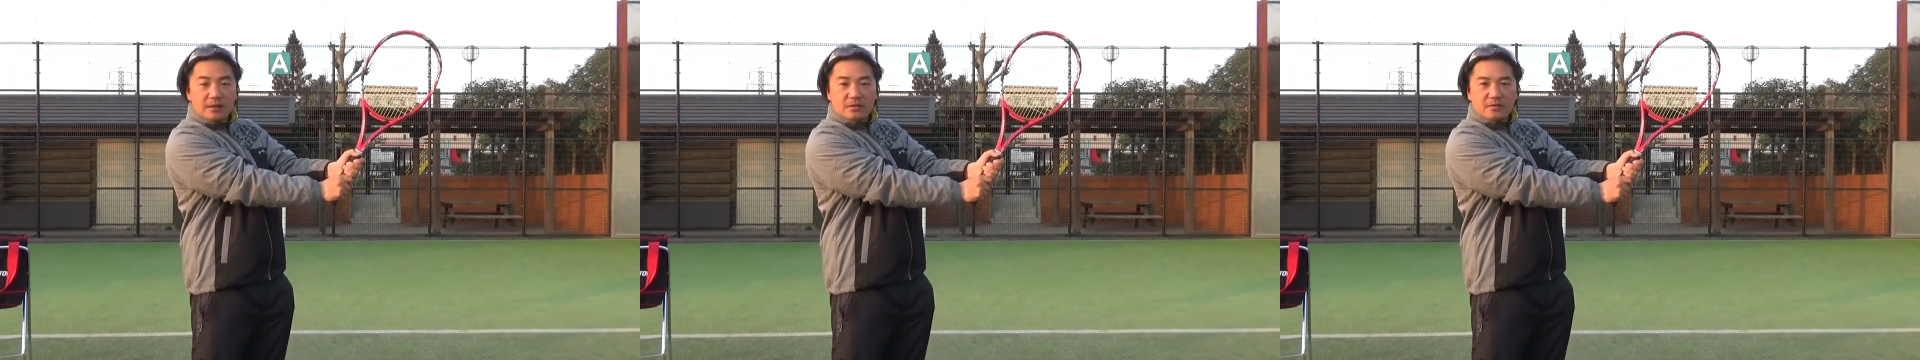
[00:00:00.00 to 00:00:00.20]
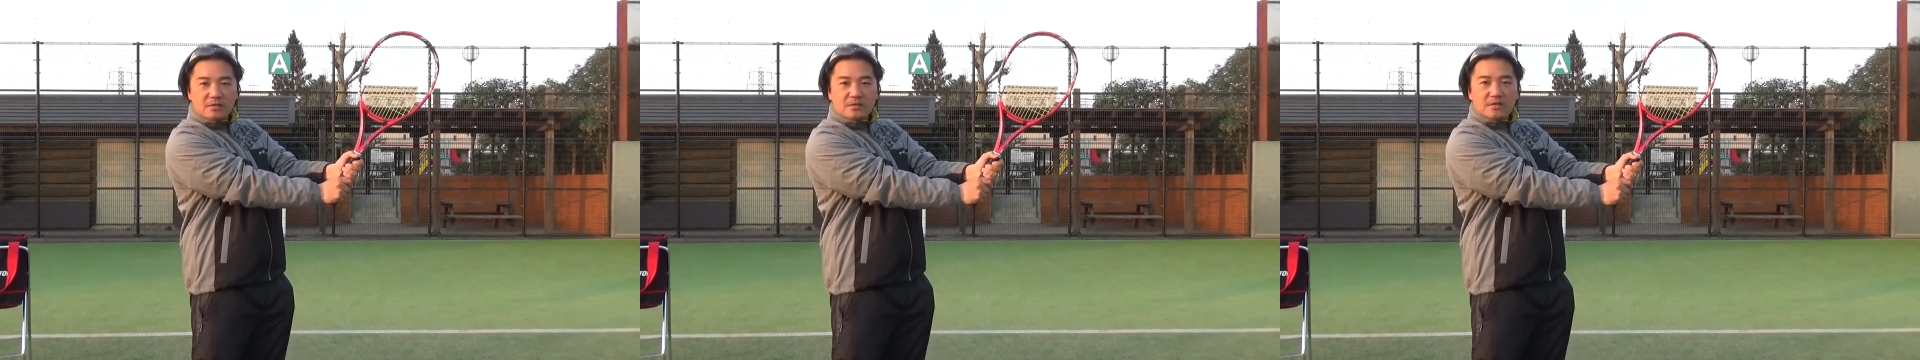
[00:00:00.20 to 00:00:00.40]

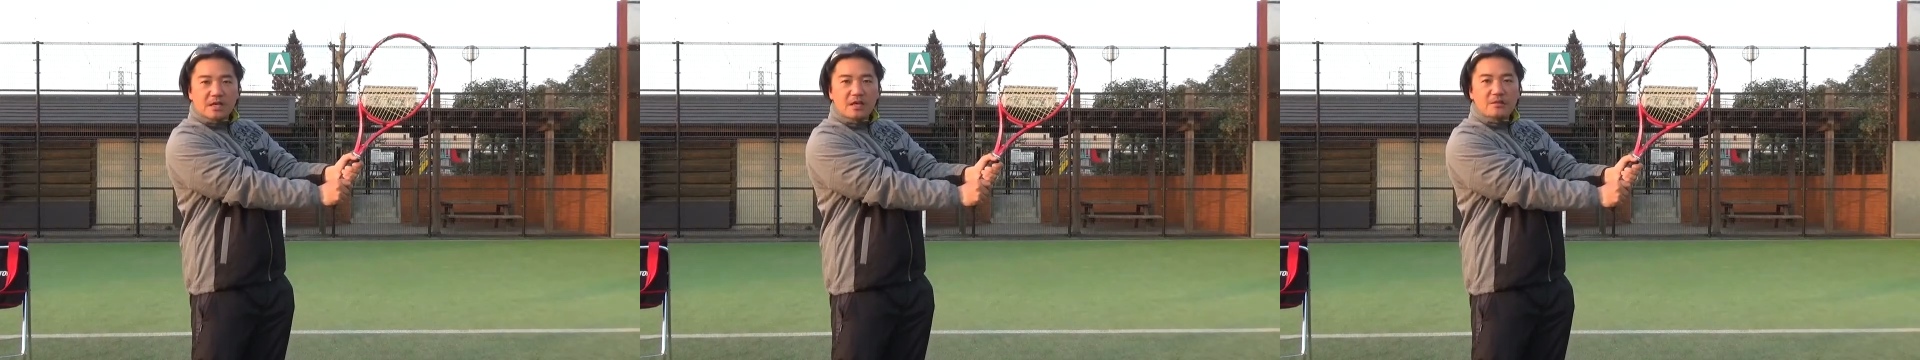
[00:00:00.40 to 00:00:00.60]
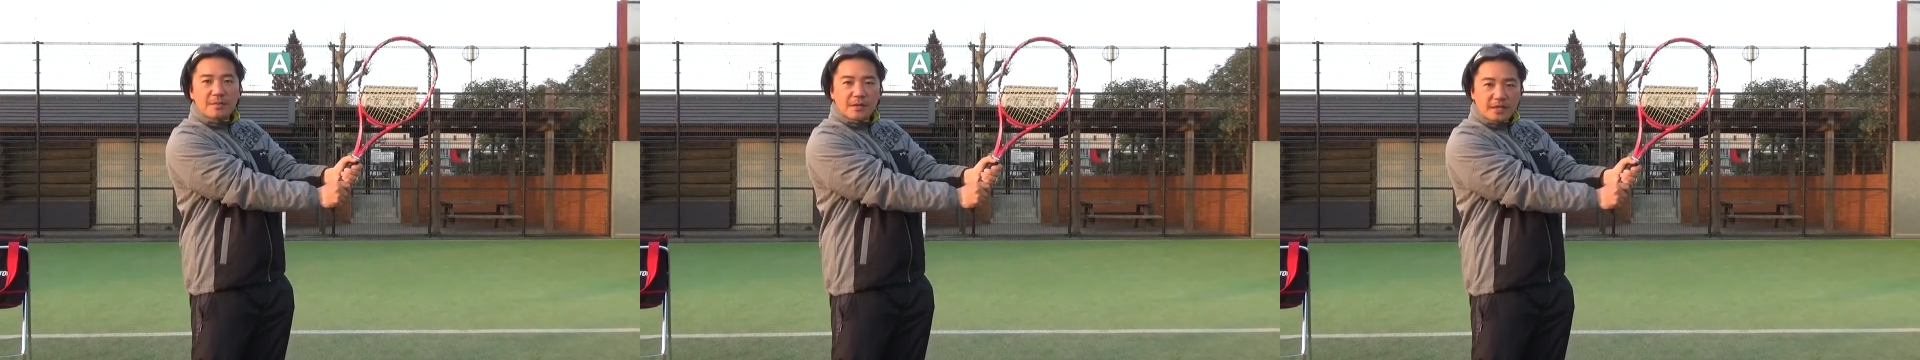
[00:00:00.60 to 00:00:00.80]
くっつ
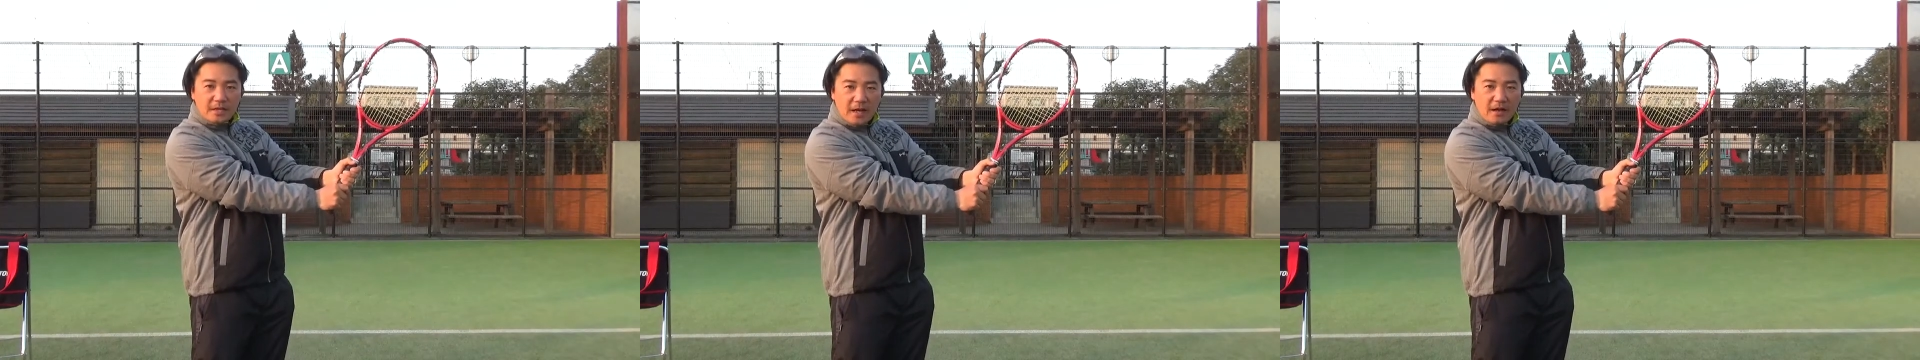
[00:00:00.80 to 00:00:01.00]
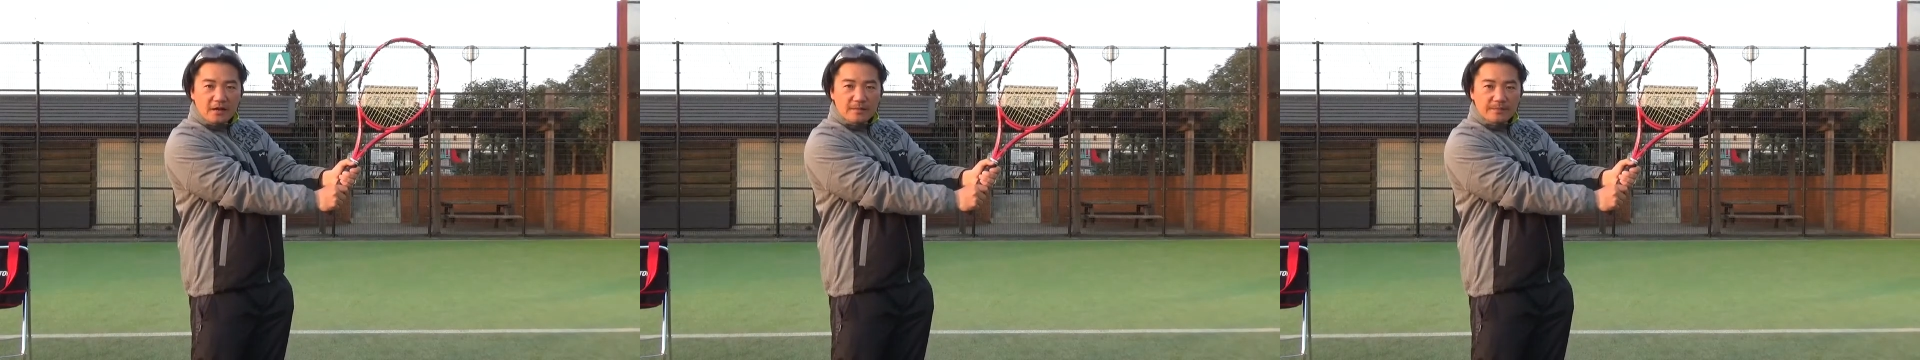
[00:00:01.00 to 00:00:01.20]
けるべき
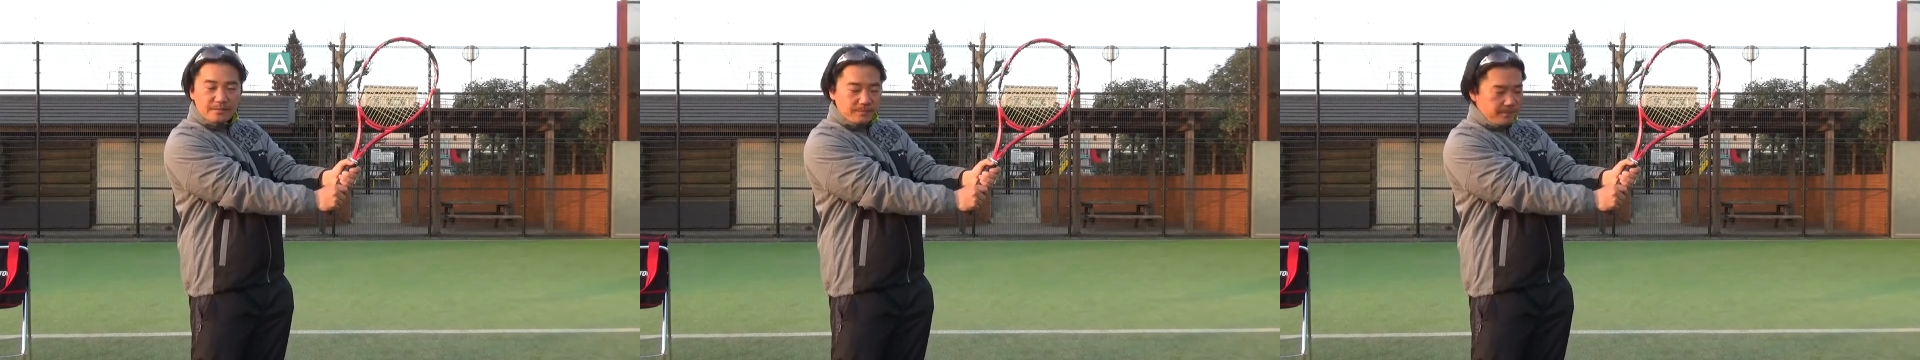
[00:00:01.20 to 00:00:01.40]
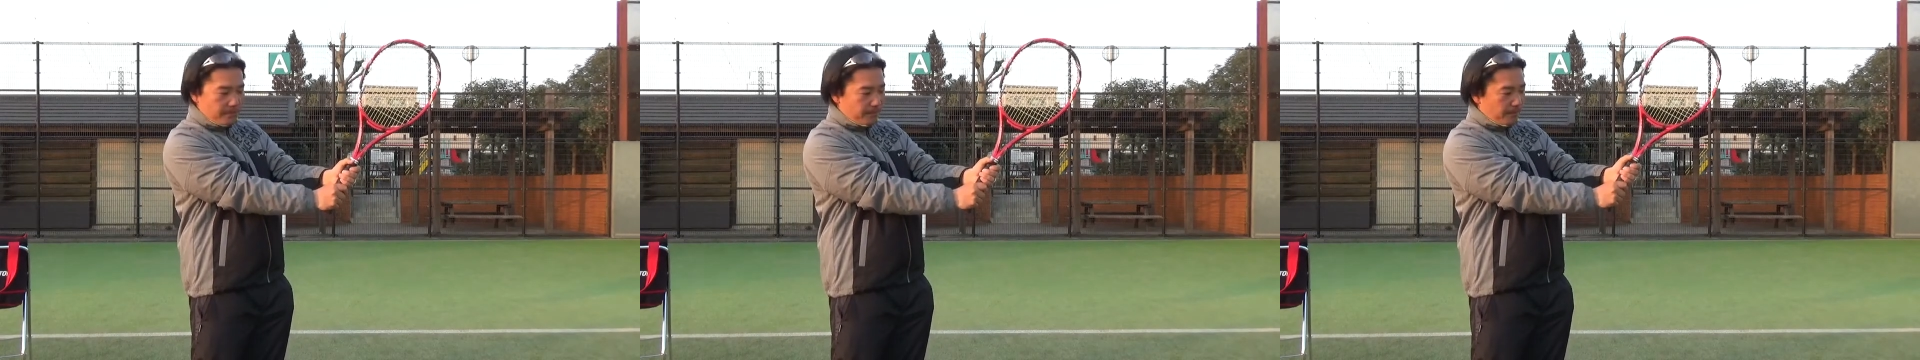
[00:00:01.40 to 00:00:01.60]
か、
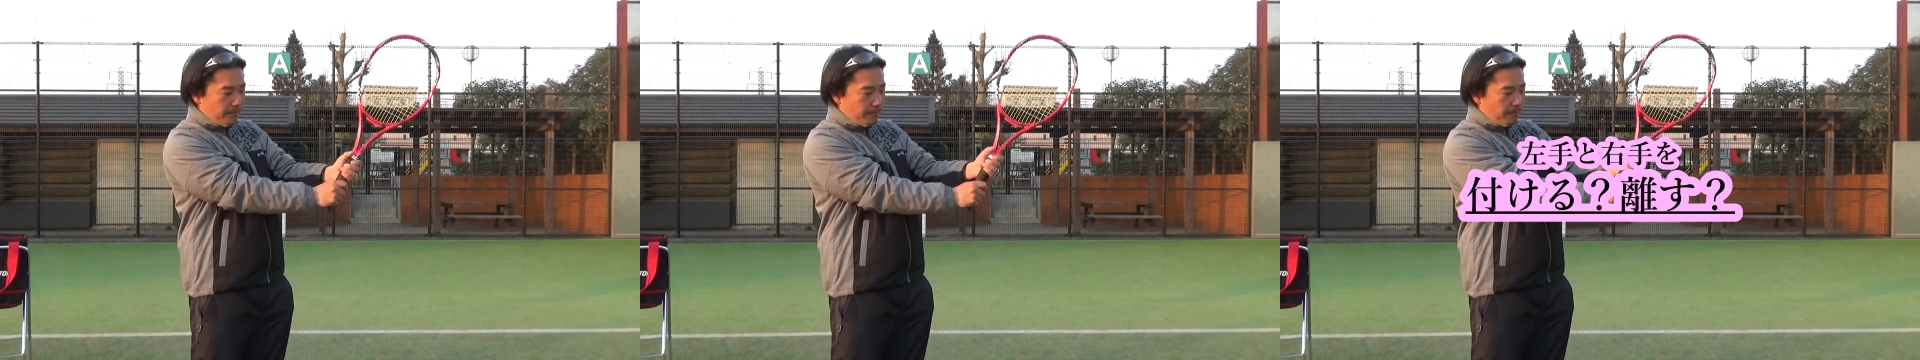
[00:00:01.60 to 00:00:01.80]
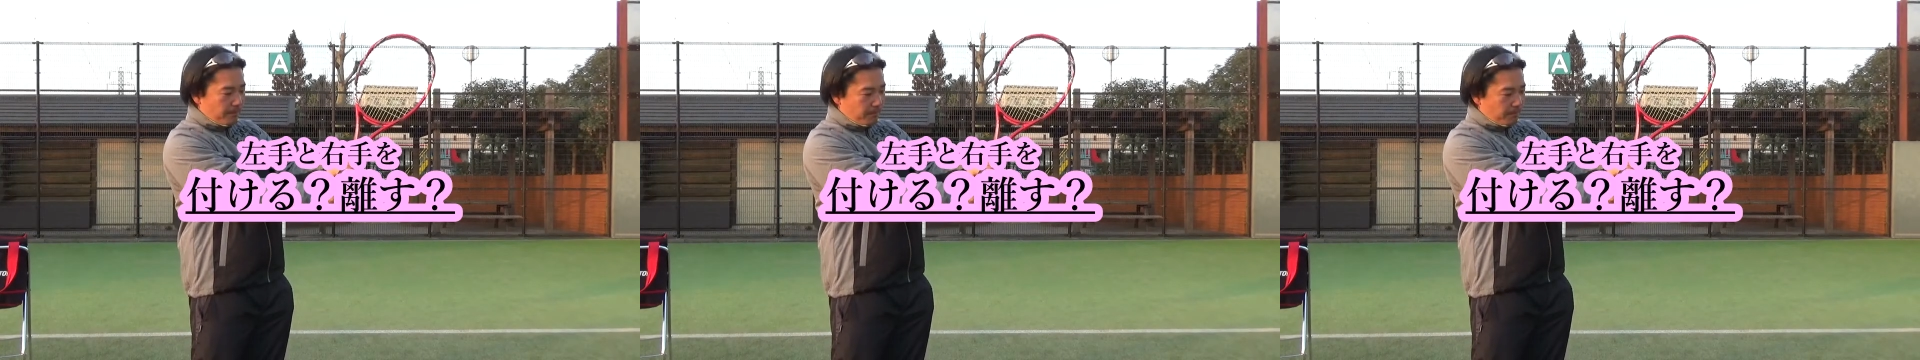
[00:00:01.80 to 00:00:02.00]

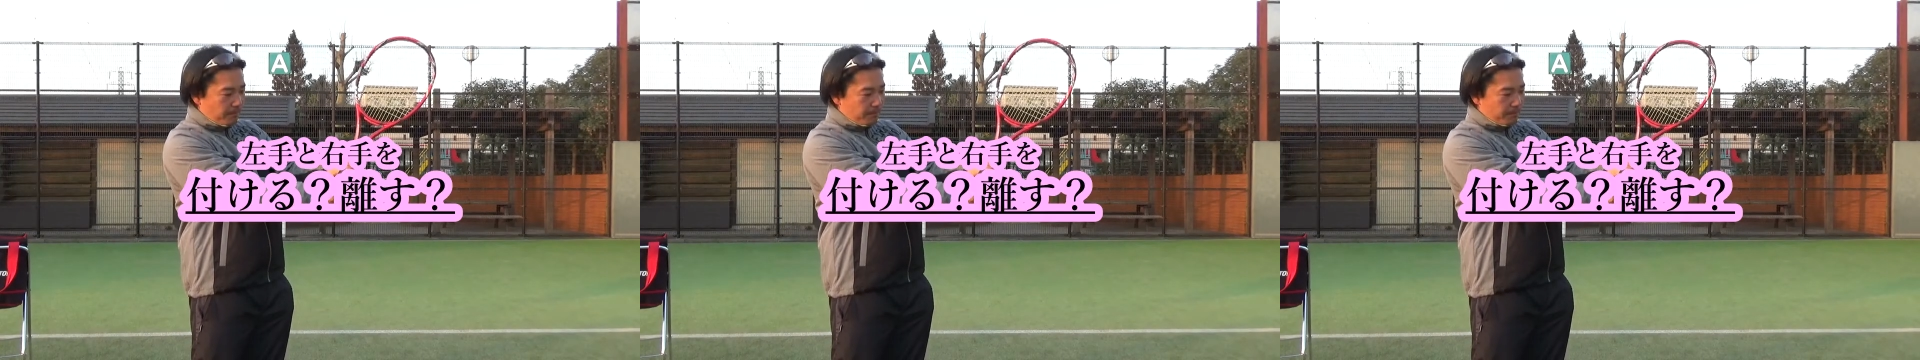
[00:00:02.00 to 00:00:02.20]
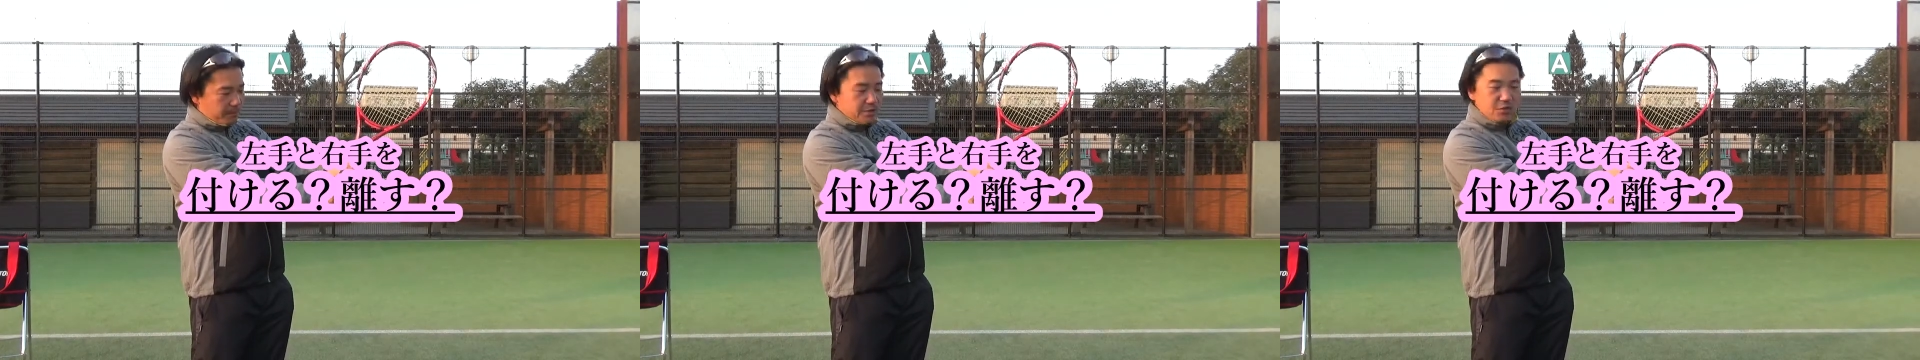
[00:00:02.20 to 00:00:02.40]

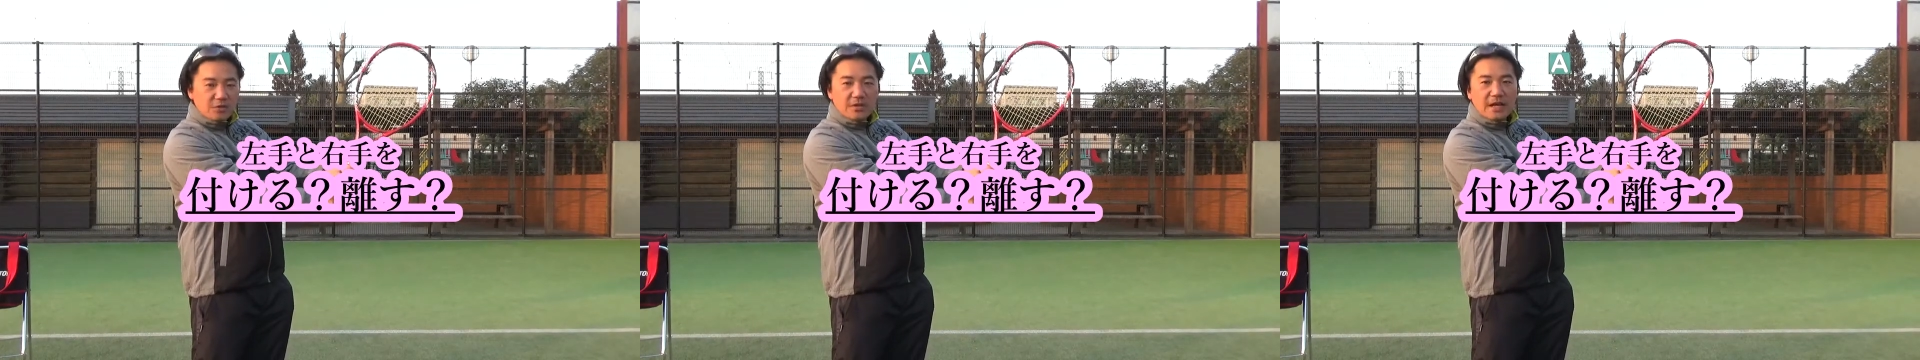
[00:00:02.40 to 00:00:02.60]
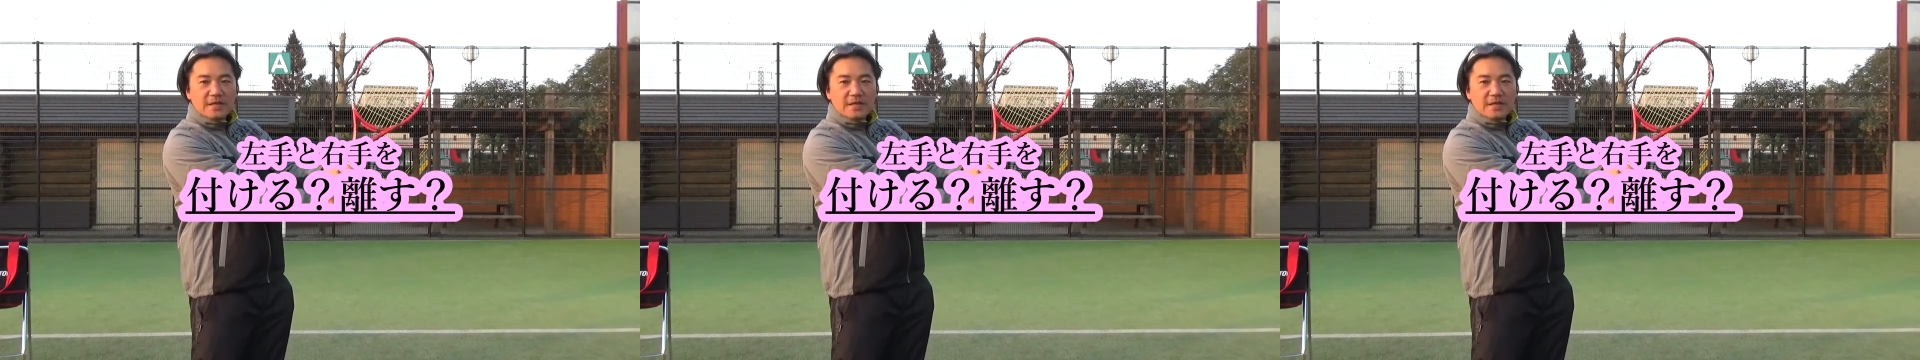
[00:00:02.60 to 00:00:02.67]
ちょっ